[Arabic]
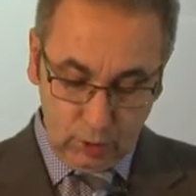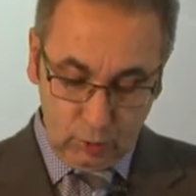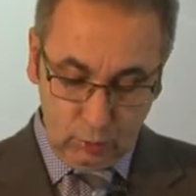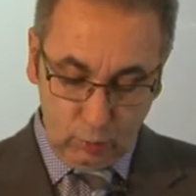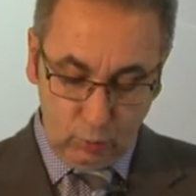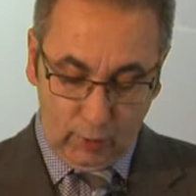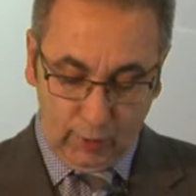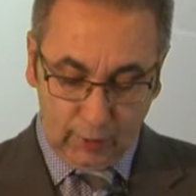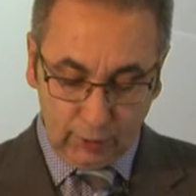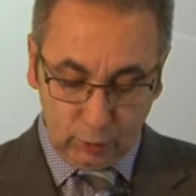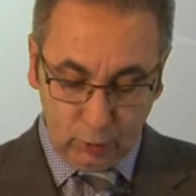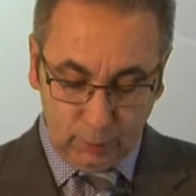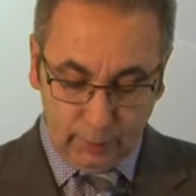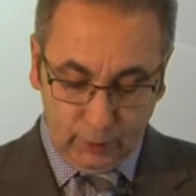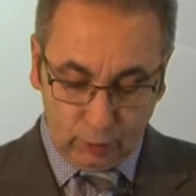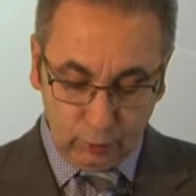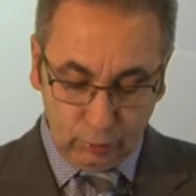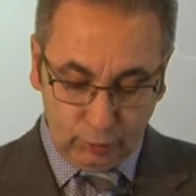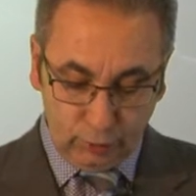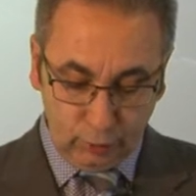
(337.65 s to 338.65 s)
وحدوبع
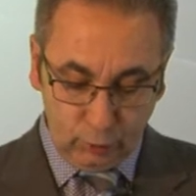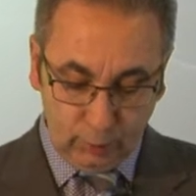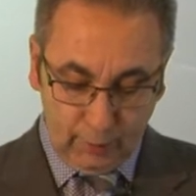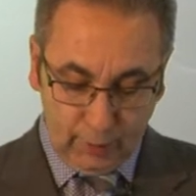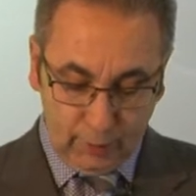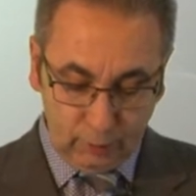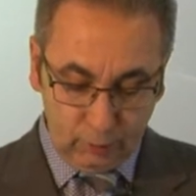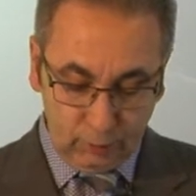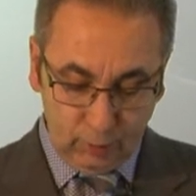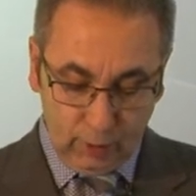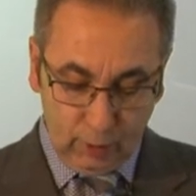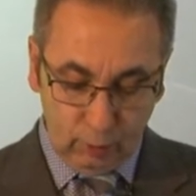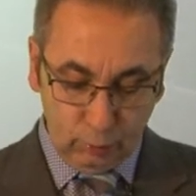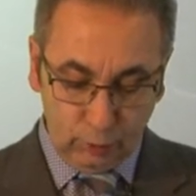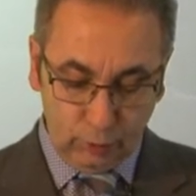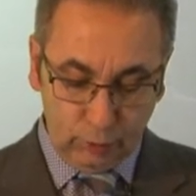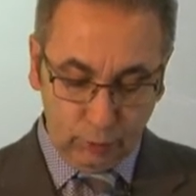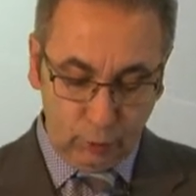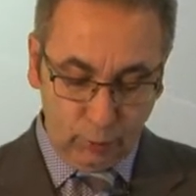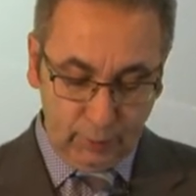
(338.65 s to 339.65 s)
أكثوانو أو
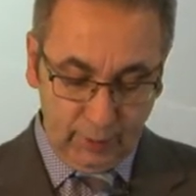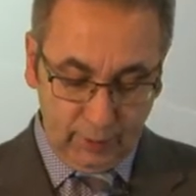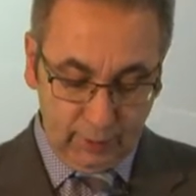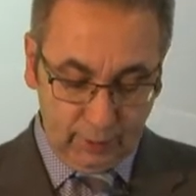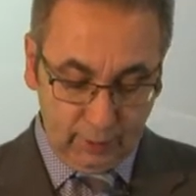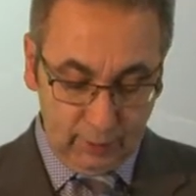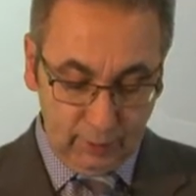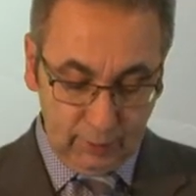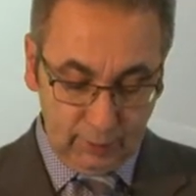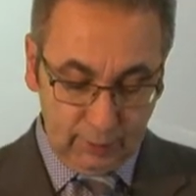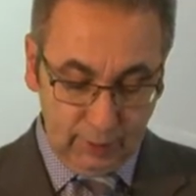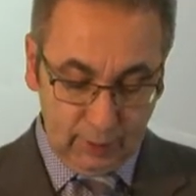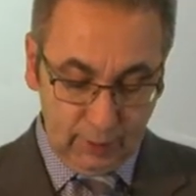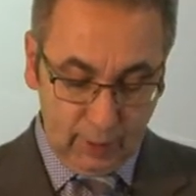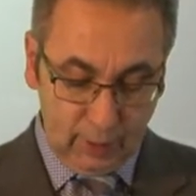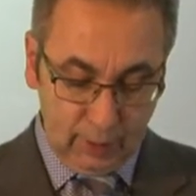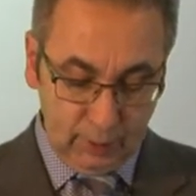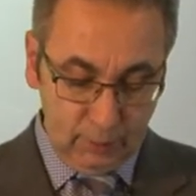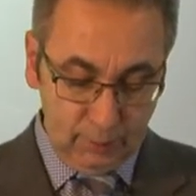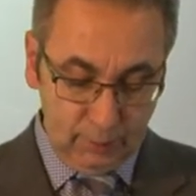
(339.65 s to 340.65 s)
كثوي حرينة دنا
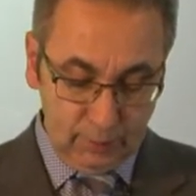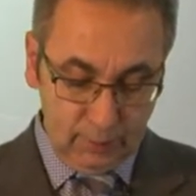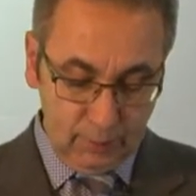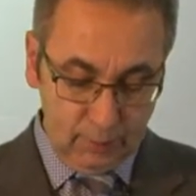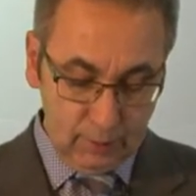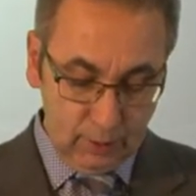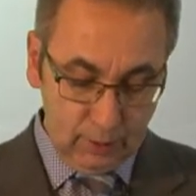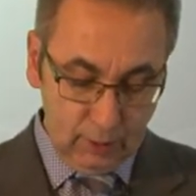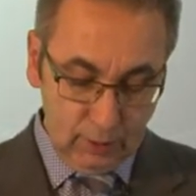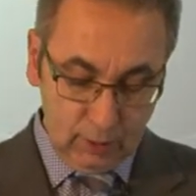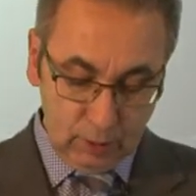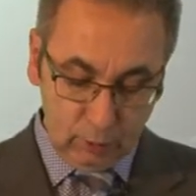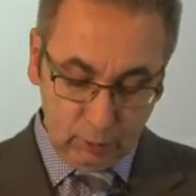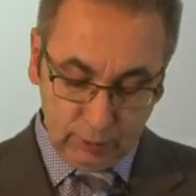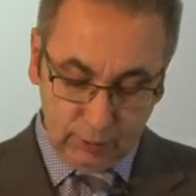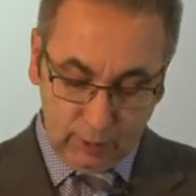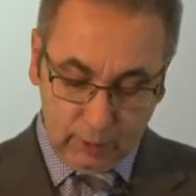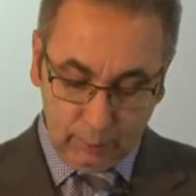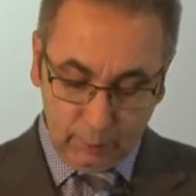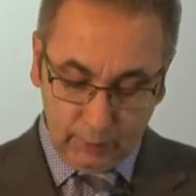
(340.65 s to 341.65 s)
عيمة
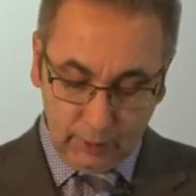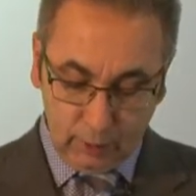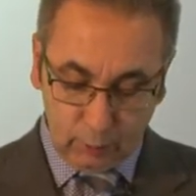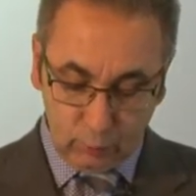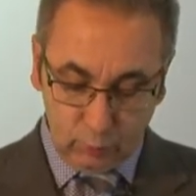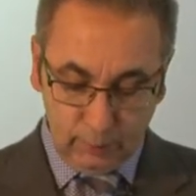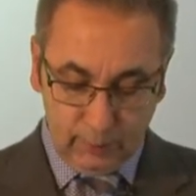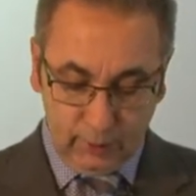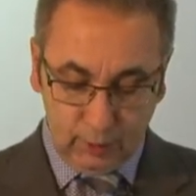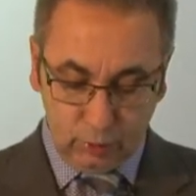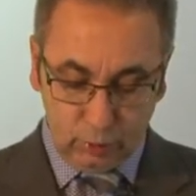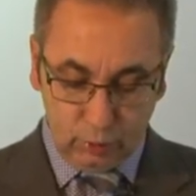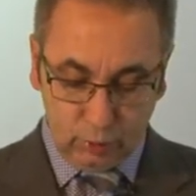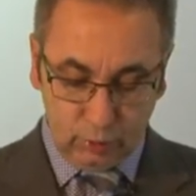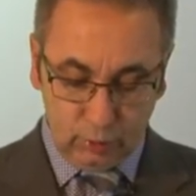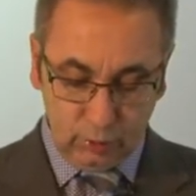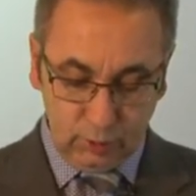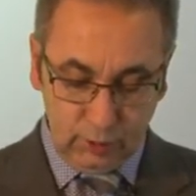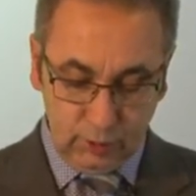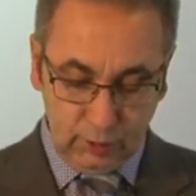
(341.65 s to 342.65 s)
خد أبقر
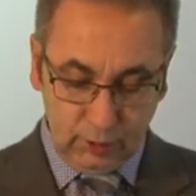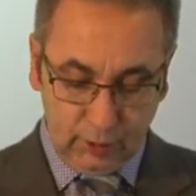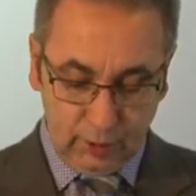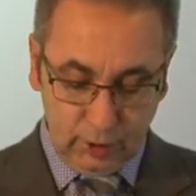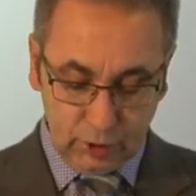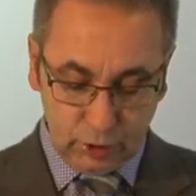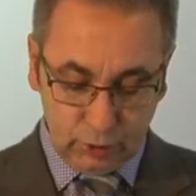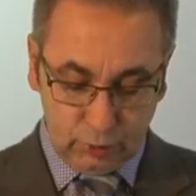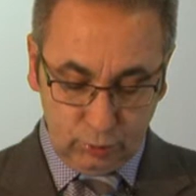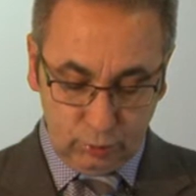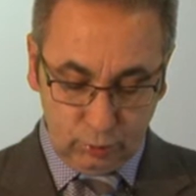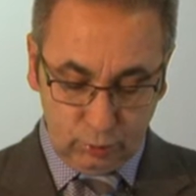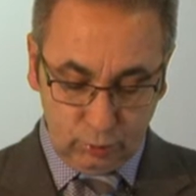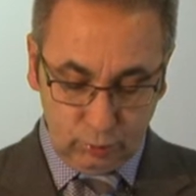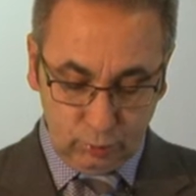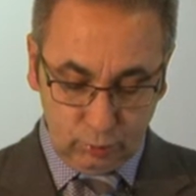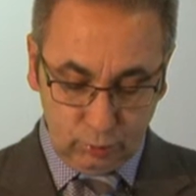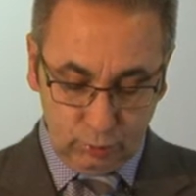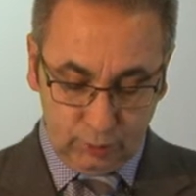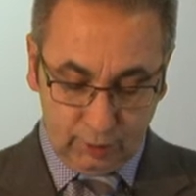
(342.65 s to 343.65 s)
أملكو يقشتو
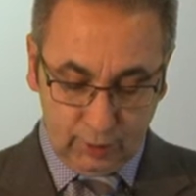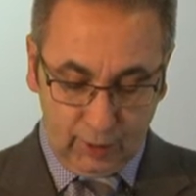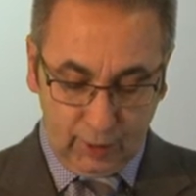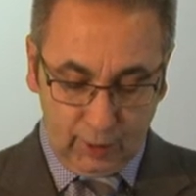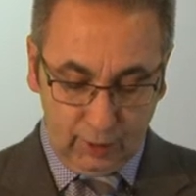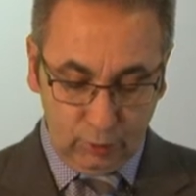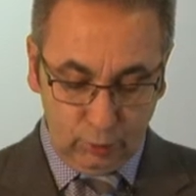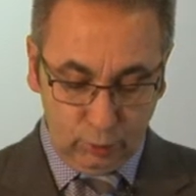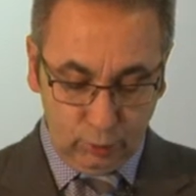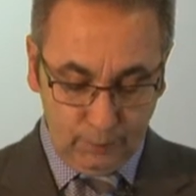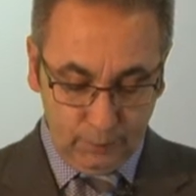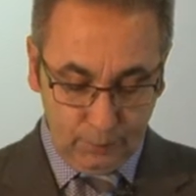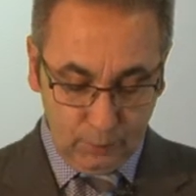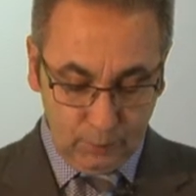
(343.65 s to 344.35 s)
وتعلو